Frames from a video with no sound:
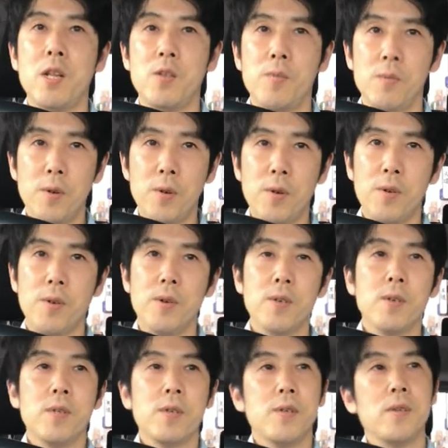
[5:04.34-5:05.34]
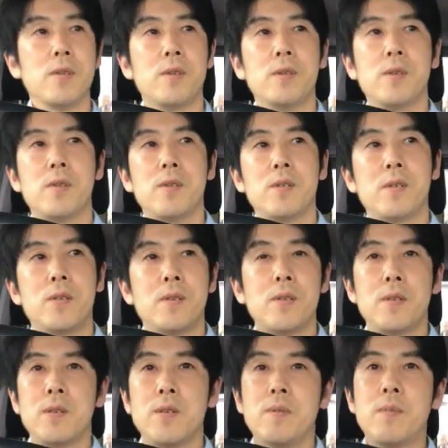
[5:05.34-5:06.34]
れども、
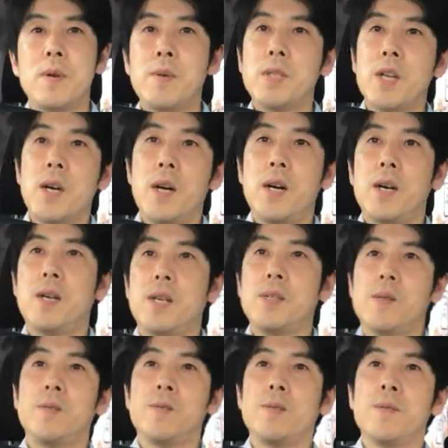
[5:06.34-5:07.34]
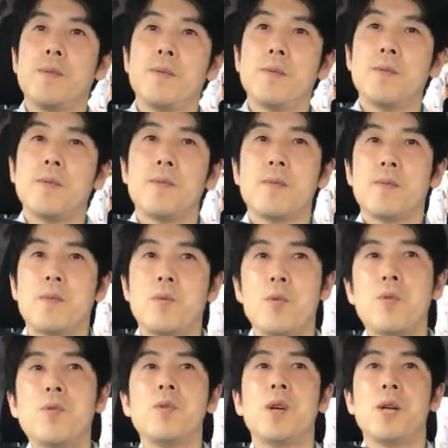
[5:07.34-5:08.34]
まあ、またあの
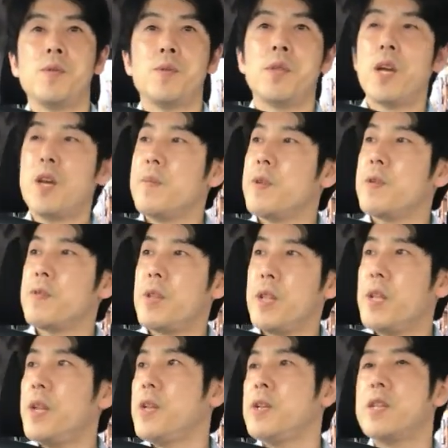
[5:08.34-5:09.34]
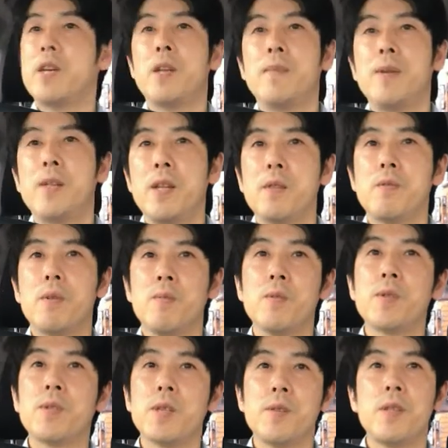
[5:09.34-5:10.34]
どこかのタイミングでね行ければなと
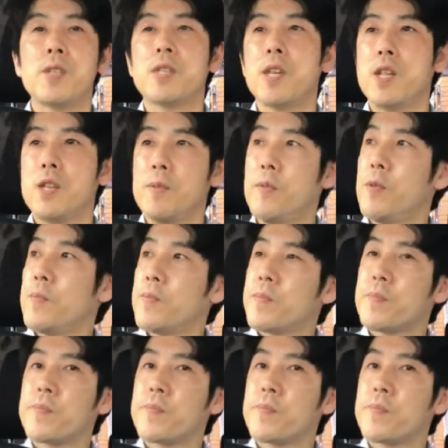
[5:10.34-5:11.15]
思ってるんですけれども